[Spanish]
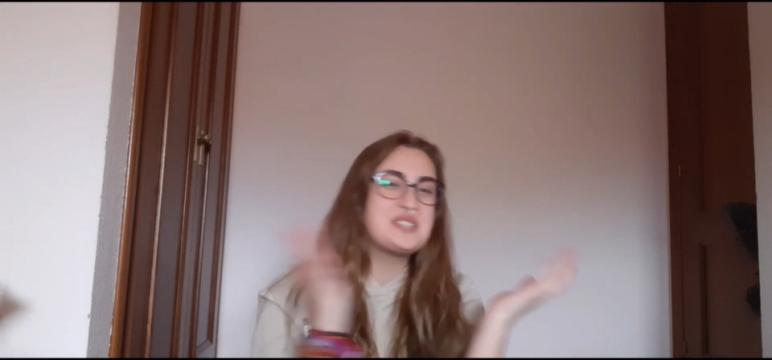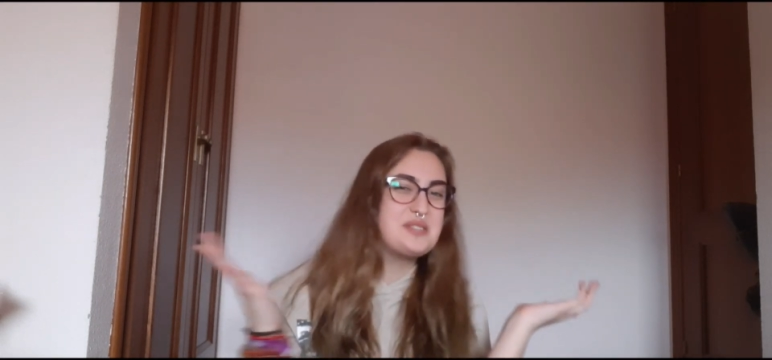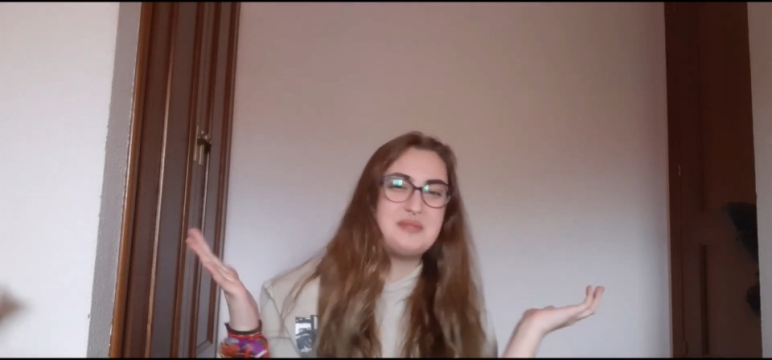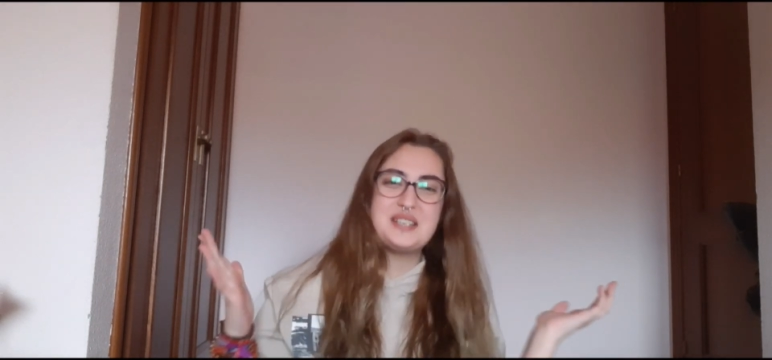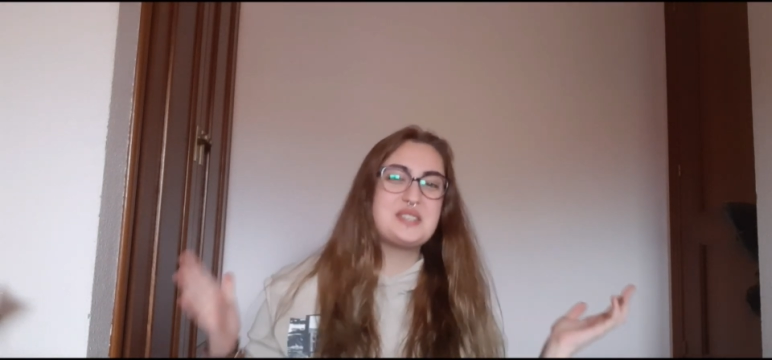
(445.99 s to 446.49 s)

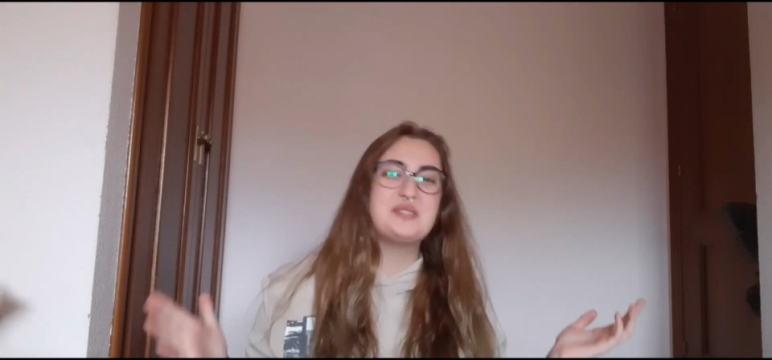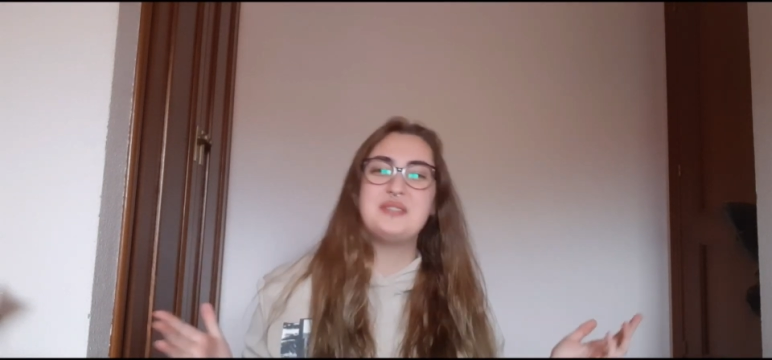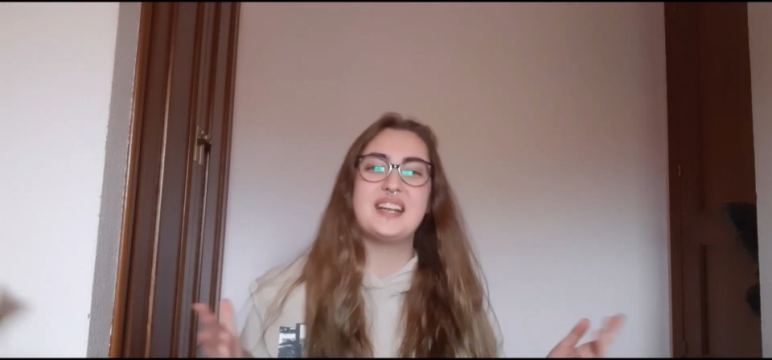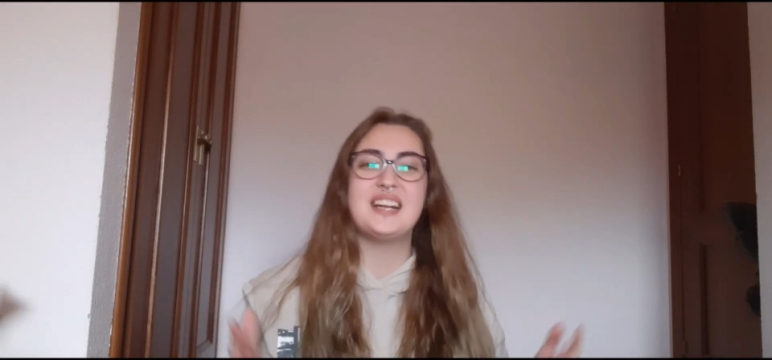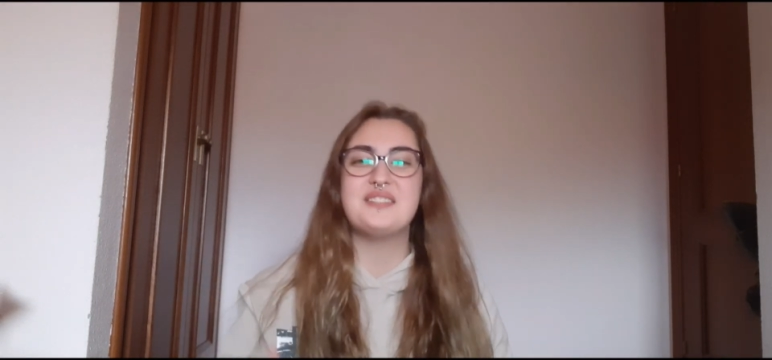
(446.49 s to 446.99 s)
súper,
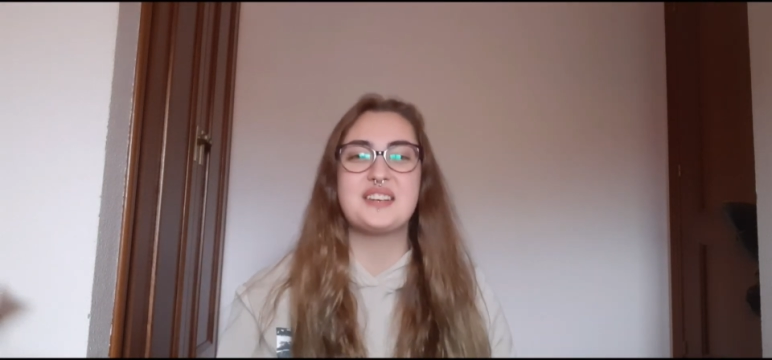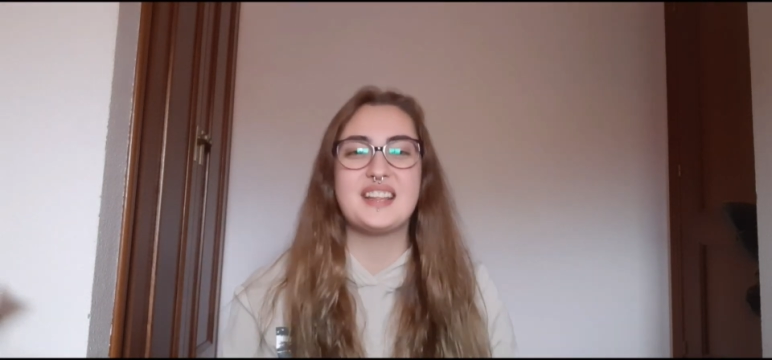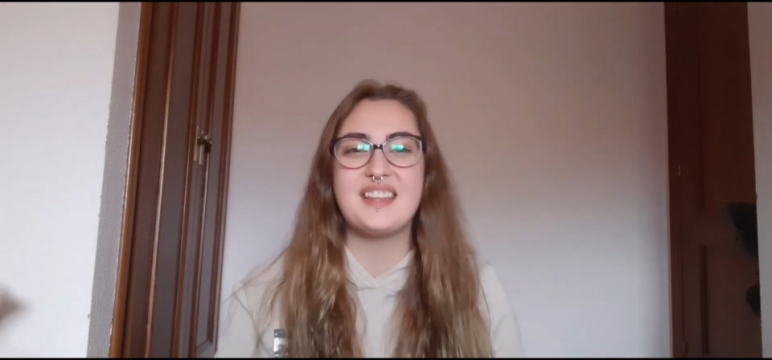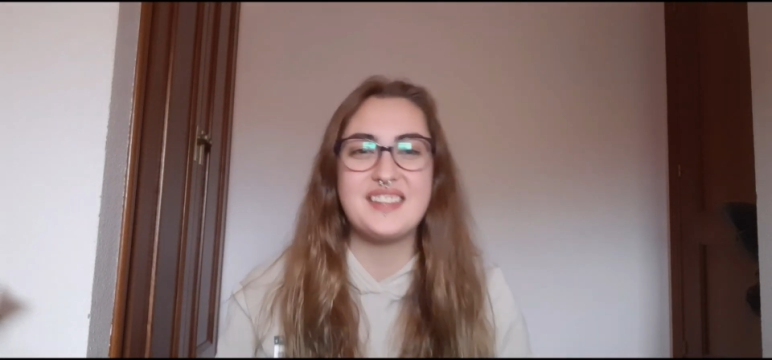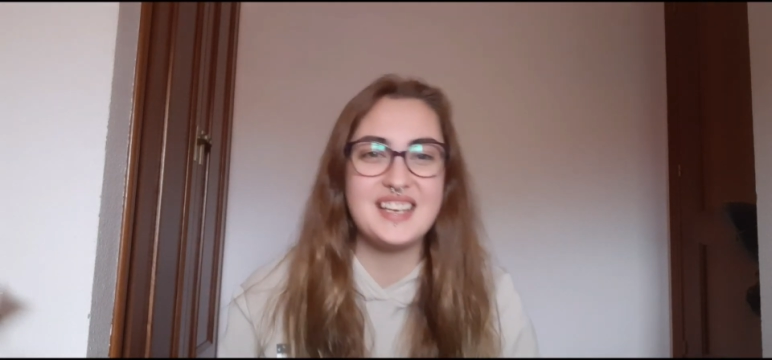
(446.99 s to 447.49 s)
súper
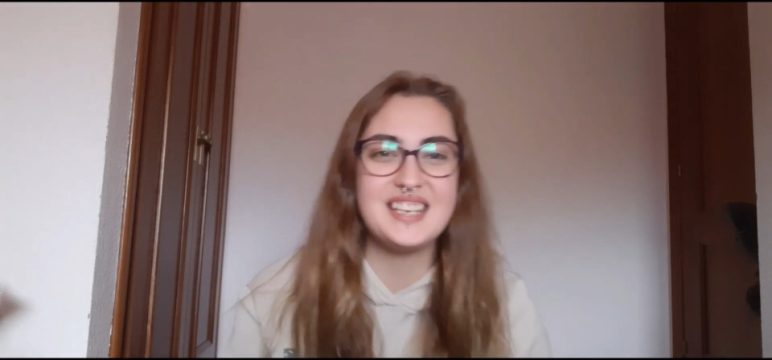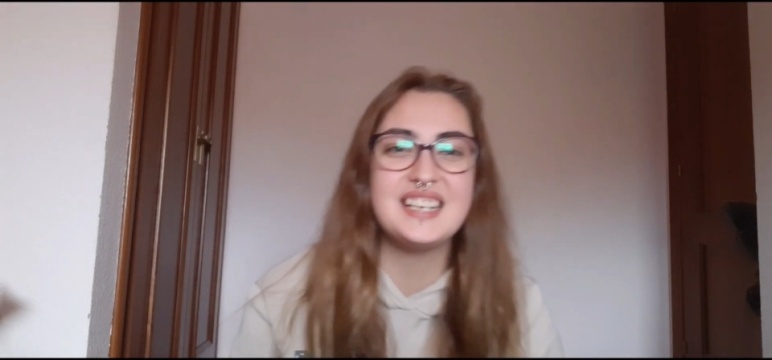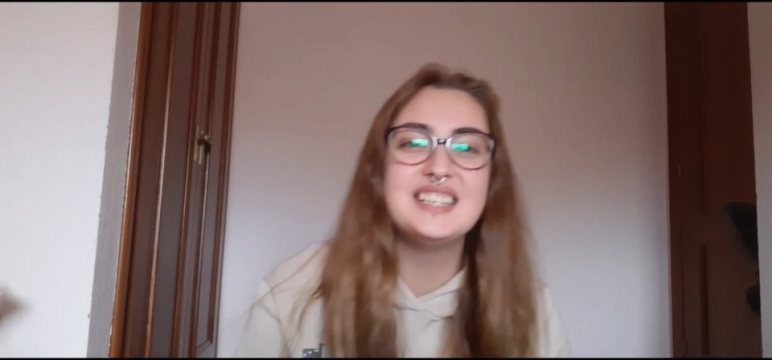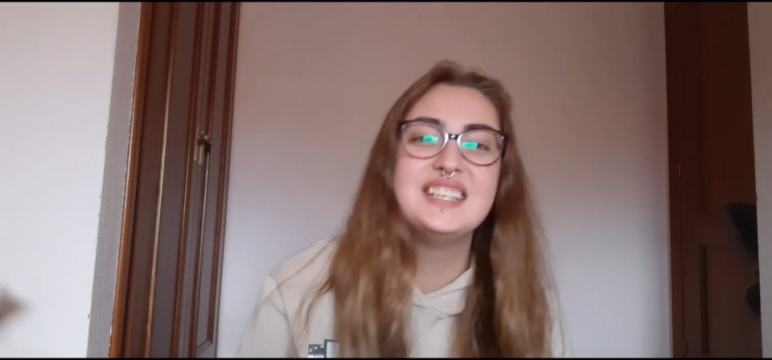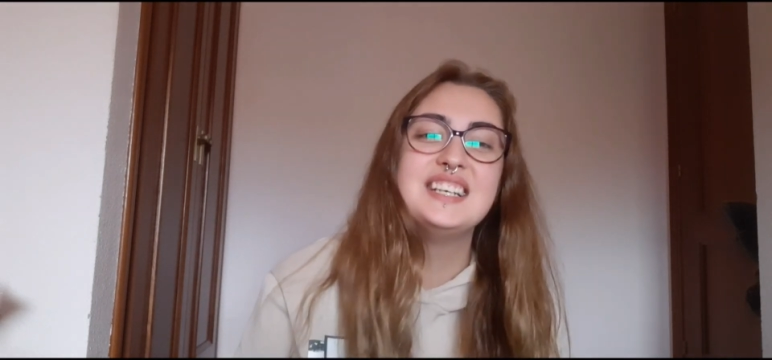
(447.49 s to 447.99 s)
enamorada de ella